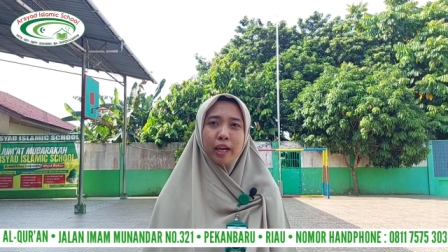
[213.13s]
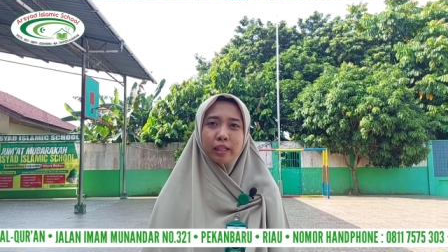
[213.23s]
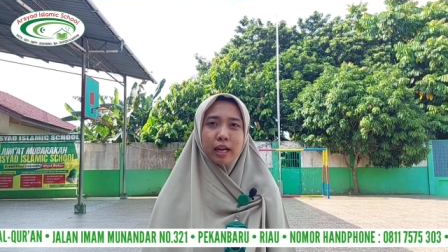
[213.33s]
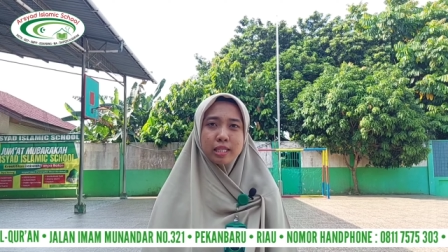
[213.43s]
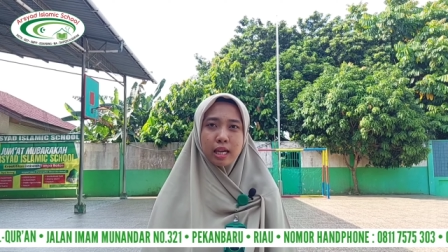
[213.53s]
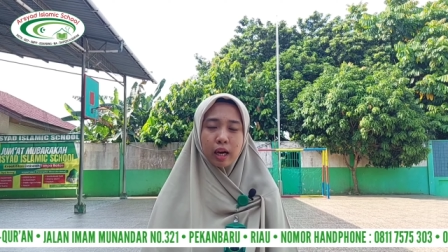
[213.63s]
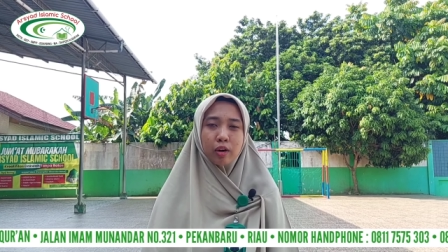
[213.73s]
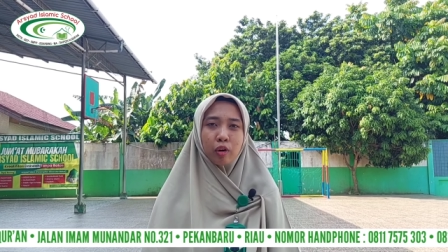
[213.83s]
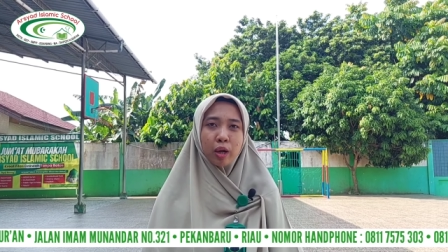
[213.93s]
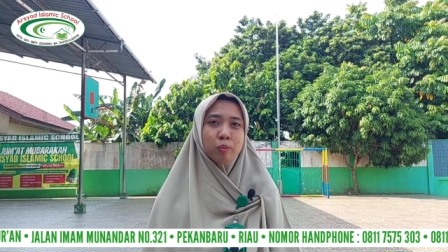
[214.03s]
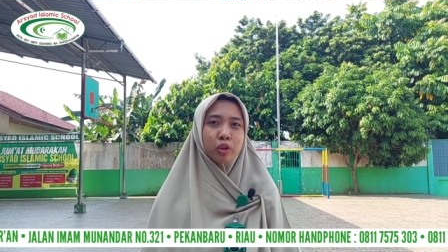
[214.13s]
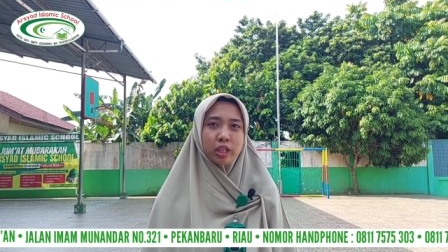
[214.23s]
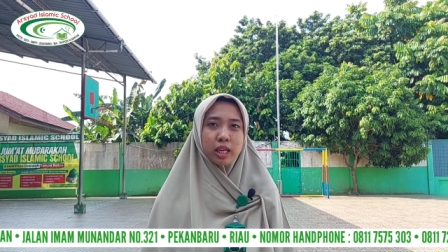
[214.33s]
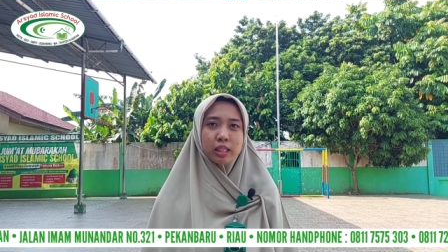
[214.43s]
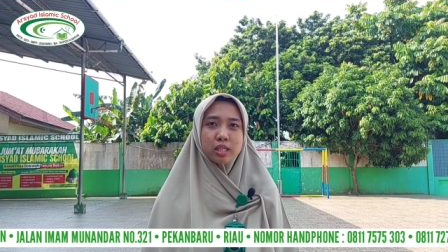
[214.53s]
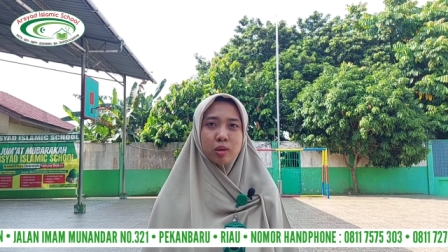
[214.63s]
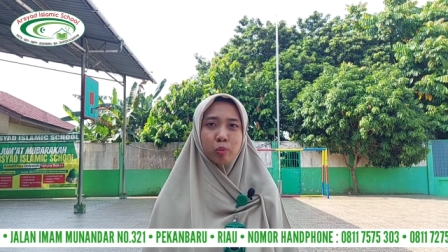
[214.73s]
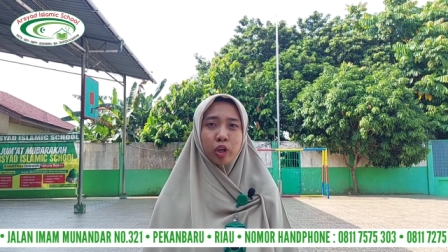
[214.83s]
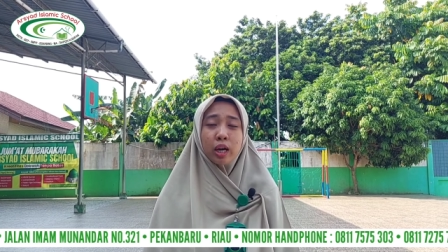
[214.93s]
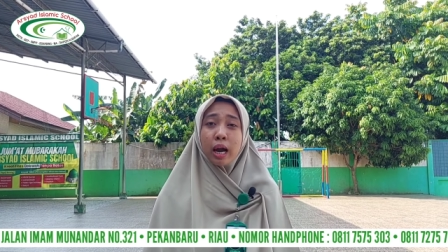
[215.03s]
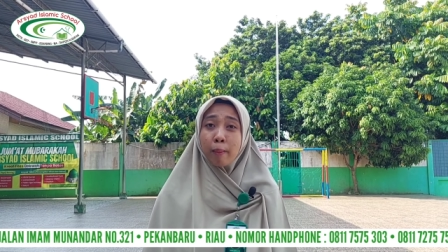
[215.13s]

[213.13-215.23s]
yang dirasakan oleh muridnya tersebut.